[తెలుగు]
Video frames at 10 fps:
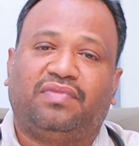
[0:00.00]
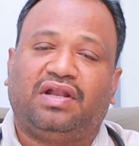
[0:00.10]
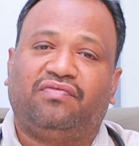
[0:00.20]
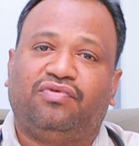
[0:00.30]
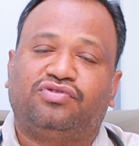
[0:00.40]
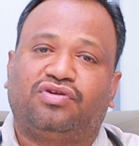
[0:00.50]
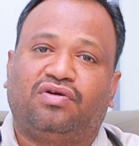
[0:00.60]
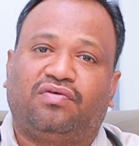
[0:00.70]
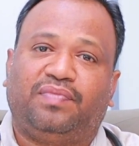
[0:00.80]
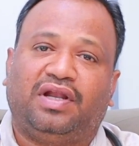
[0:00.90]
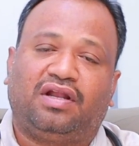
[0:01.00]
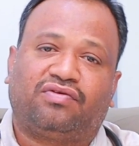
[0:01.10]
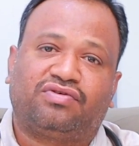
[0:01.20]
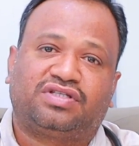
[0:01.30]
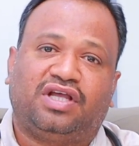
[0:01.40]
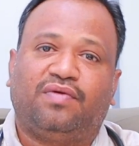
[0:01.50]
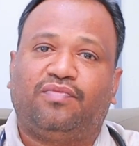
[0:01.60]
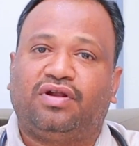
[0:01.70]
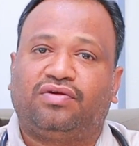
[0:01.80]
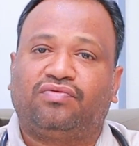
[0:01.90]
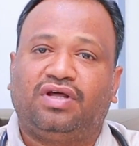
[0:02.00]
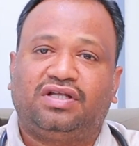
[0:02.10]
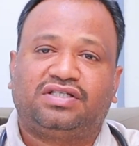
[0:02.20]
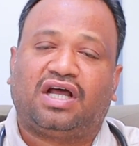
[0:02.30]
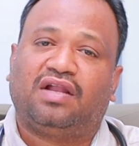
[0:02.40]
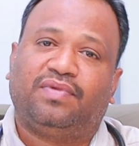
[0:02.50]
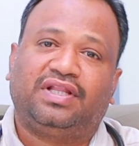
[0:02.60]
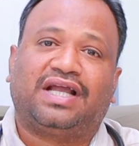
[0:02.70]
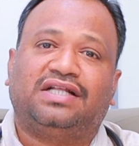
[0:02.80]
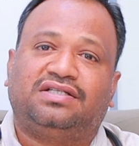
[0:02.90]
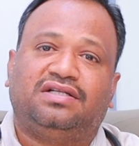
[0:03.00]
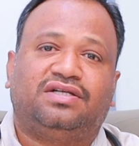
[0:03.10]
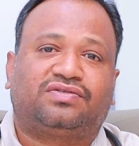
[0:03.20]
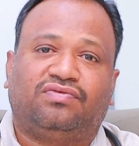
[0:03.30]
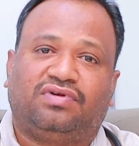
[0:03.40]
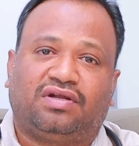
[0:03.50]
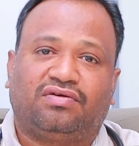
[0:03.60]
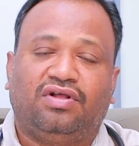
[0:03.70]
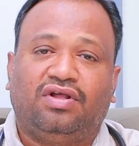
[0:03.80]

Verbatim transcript: మళ్ళీ ఫ్యూచర్లో పిల్లలకు వస్తాయేమో అన్నట్టు కూడా చాలామంది క్యాన్సిల్ చేసుకుంటారు